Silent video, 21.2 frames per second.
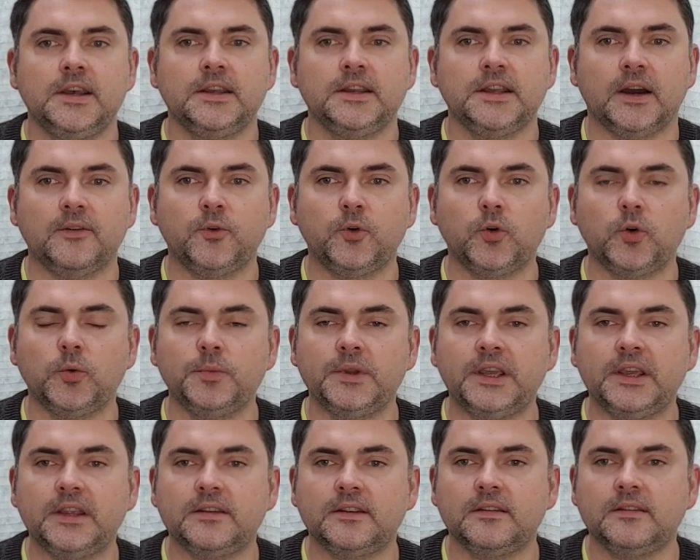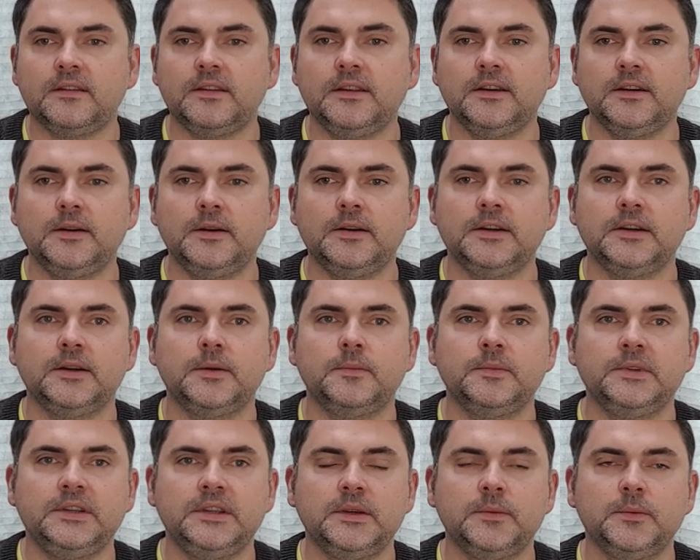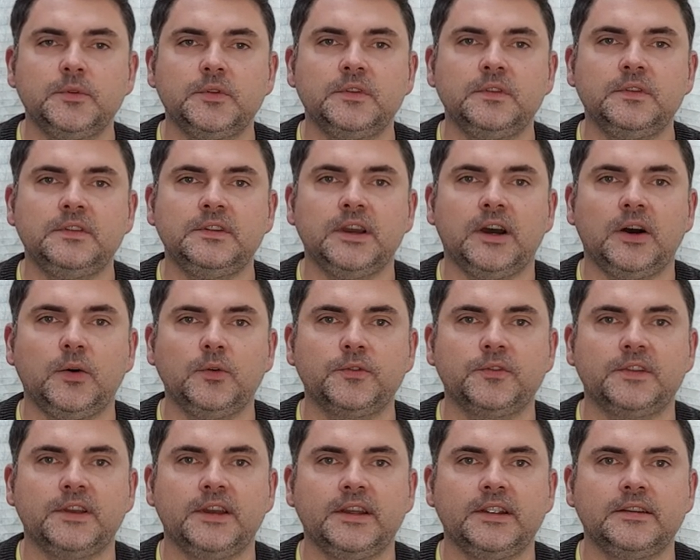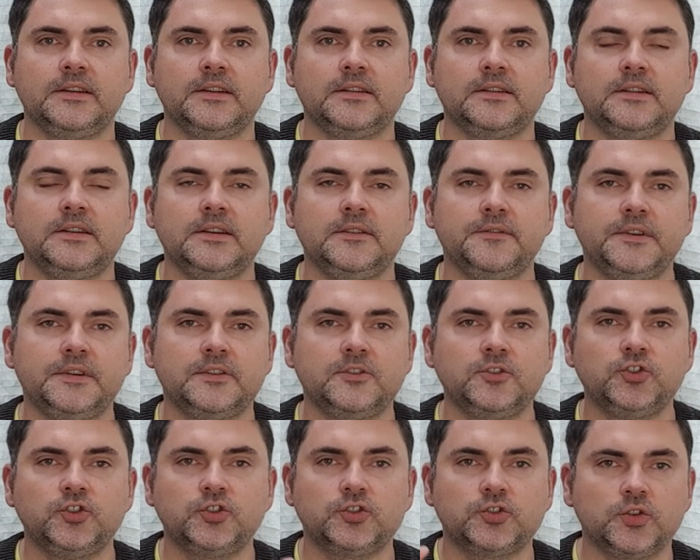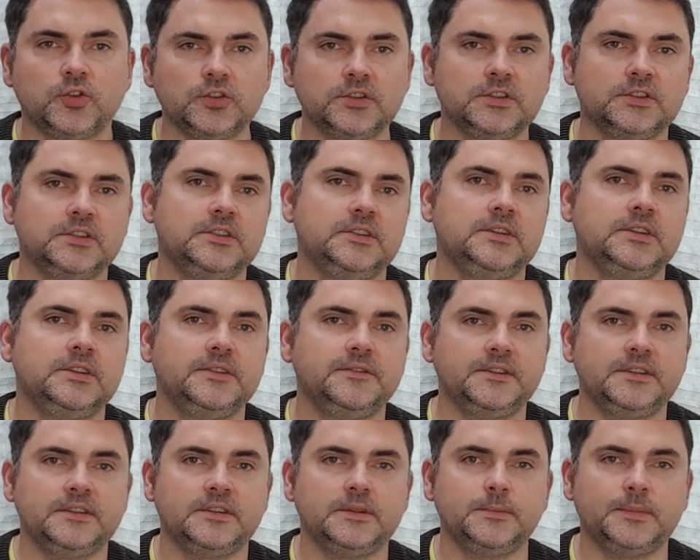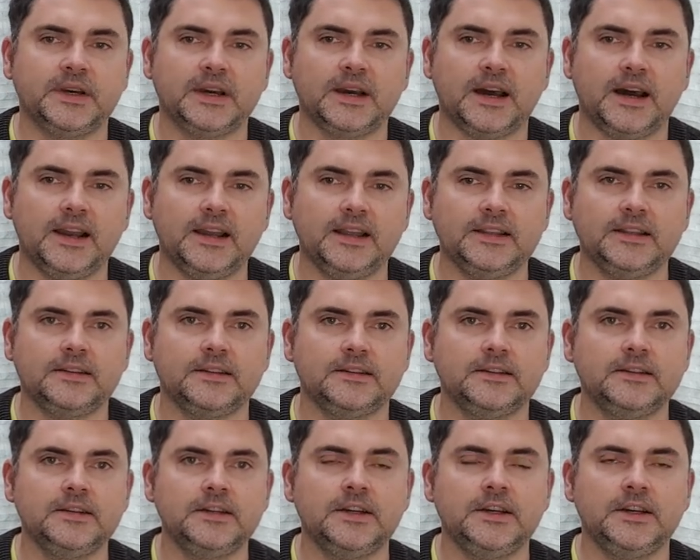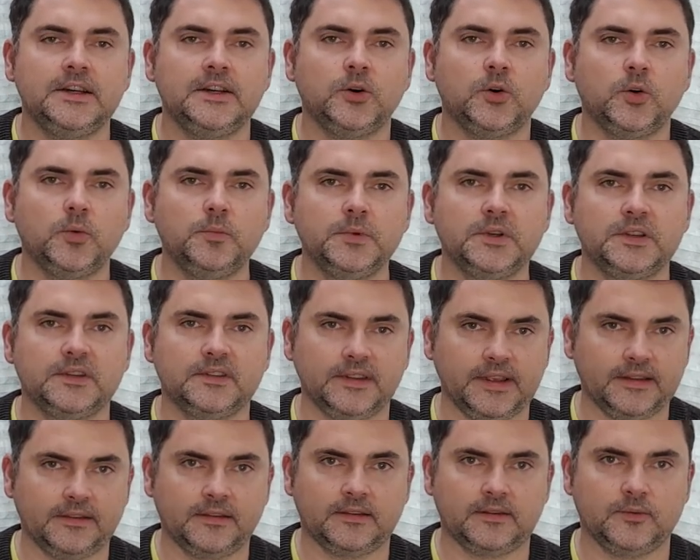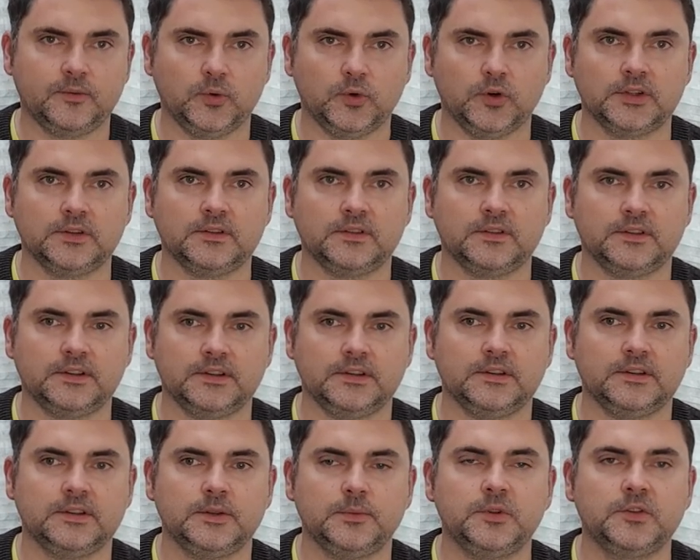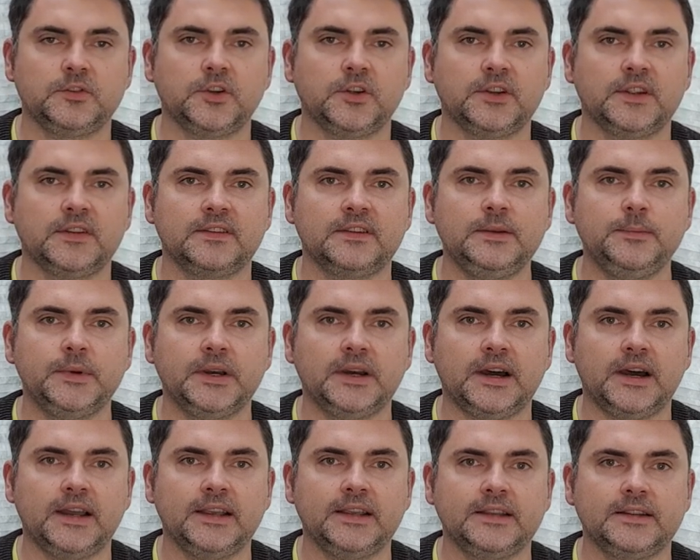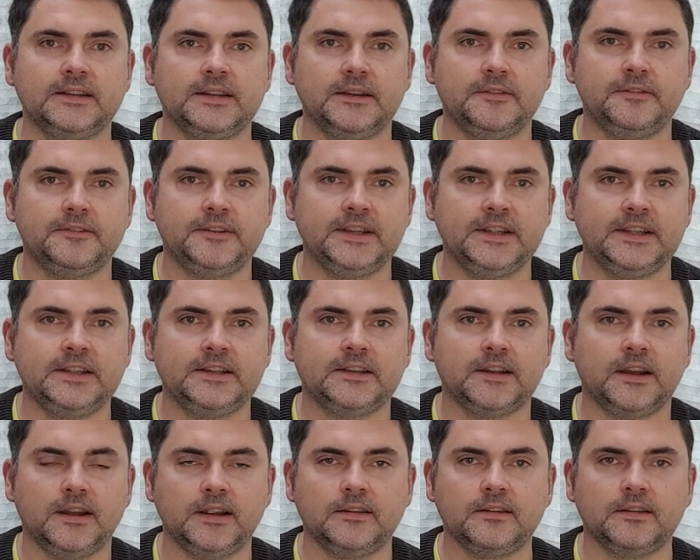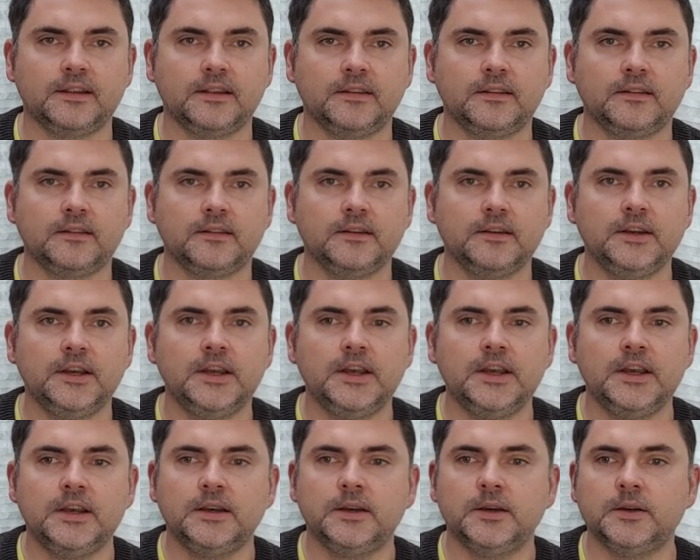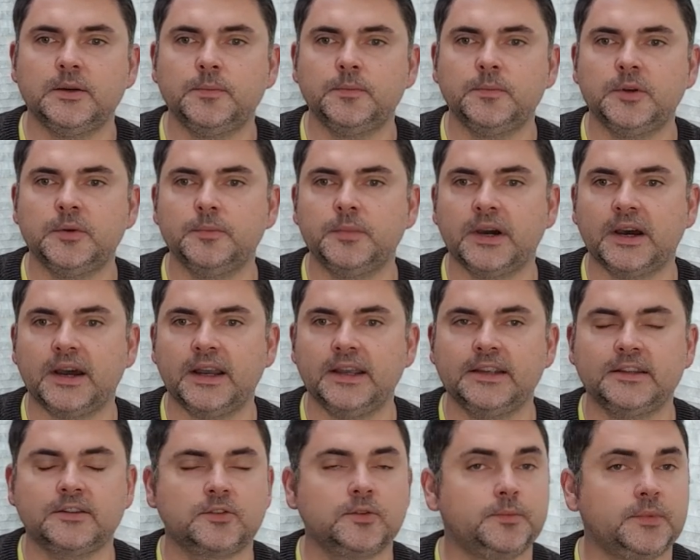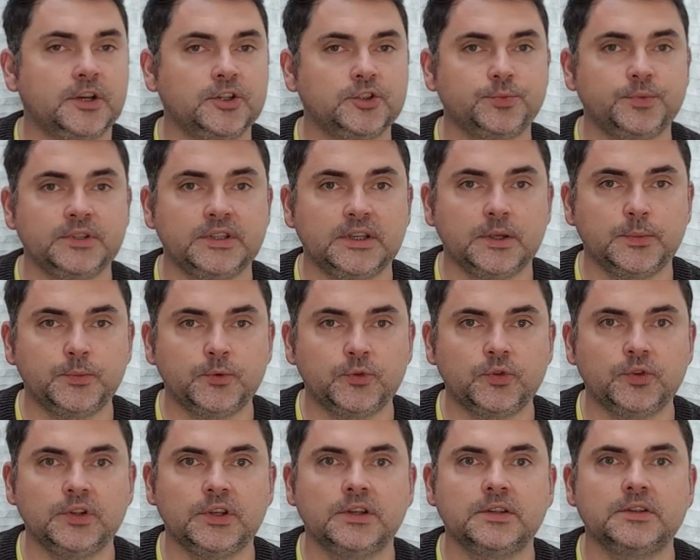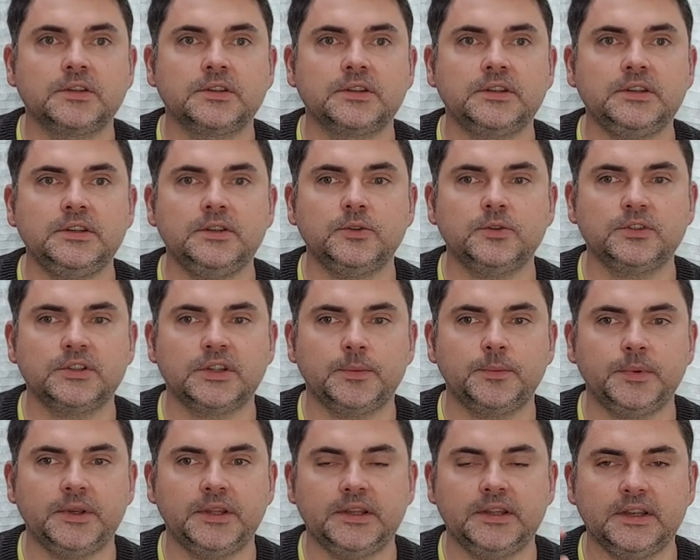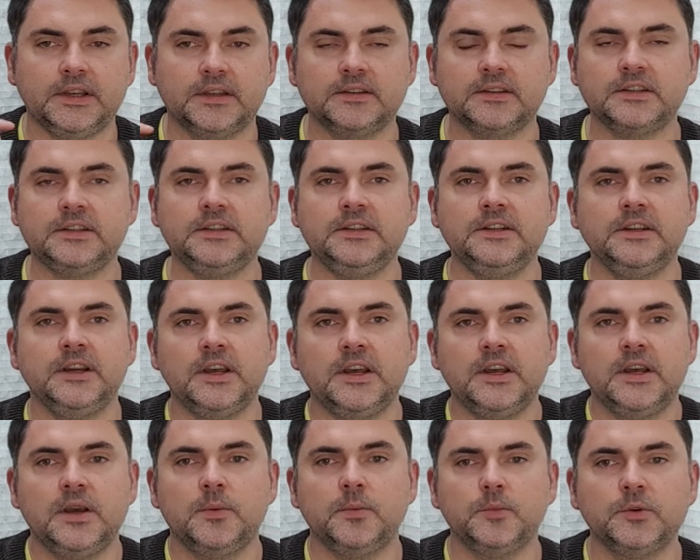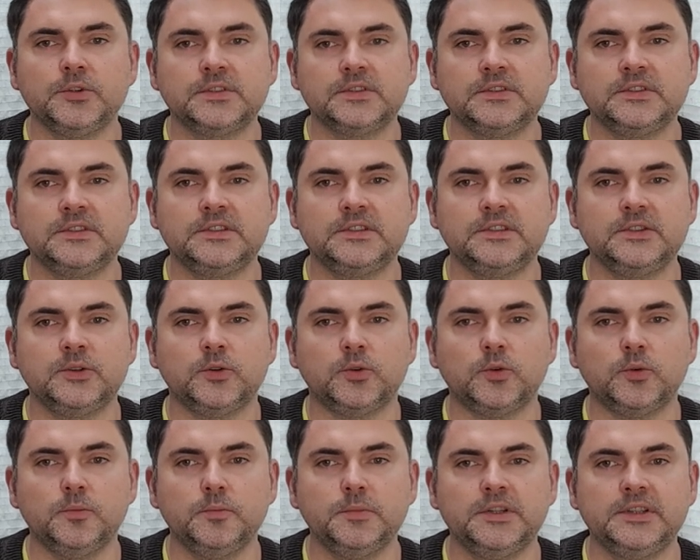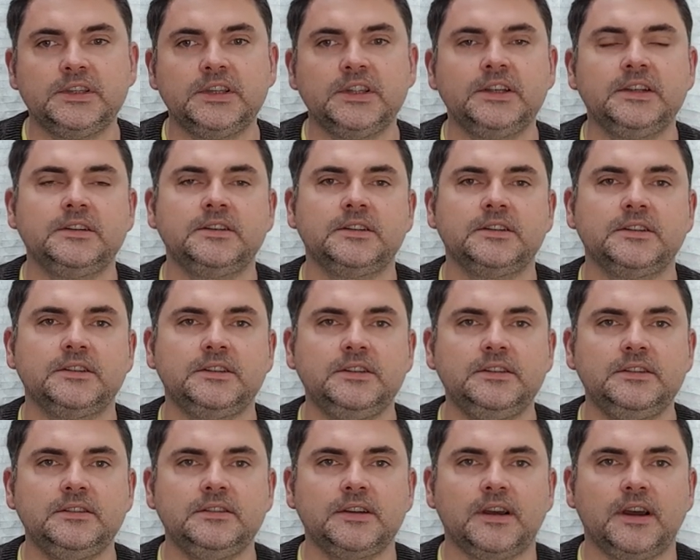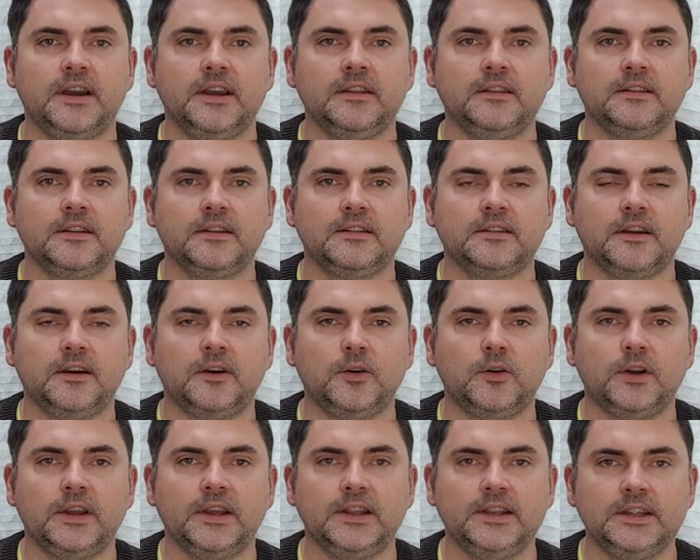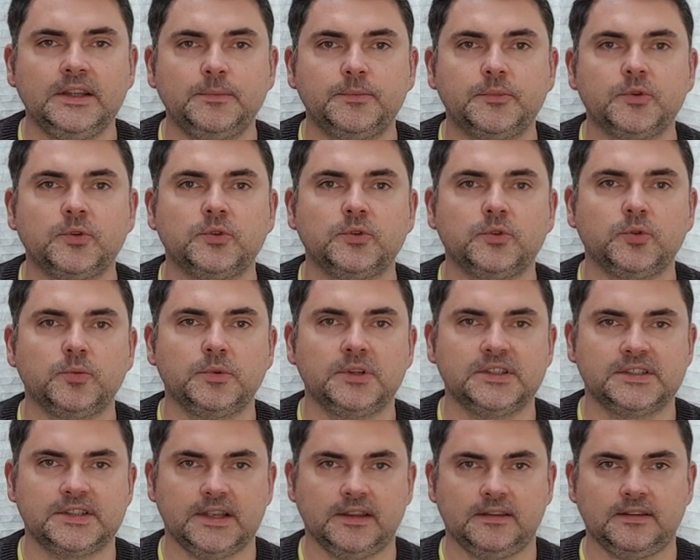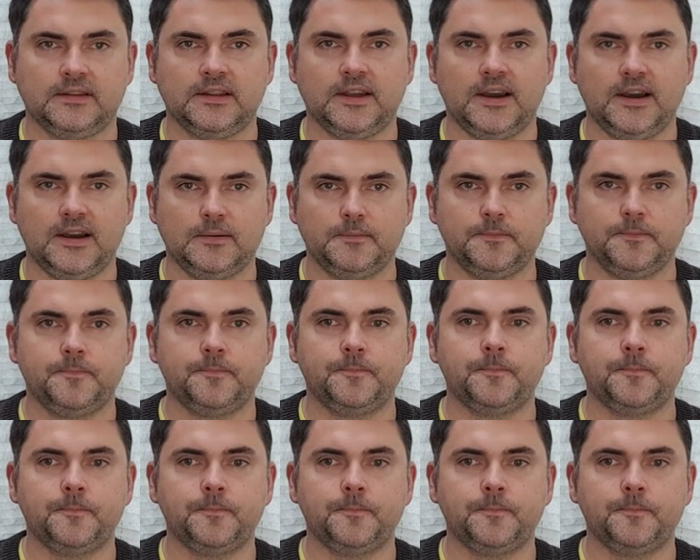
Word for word: Ja, worum geht es hier? Ähm, hier müssen Sie aufzeigen, dass die gewissen Stunden in gewisse Bereiche umgesetzt worden sind. Besonders die Bereiche der Pflichteinsätze ähm, im Bereich zum Beispiel der Psychiatrie und der Pädiatrie müssen Sie unbedingt diesen Einsatz auch erlebt und umgesetzt haben.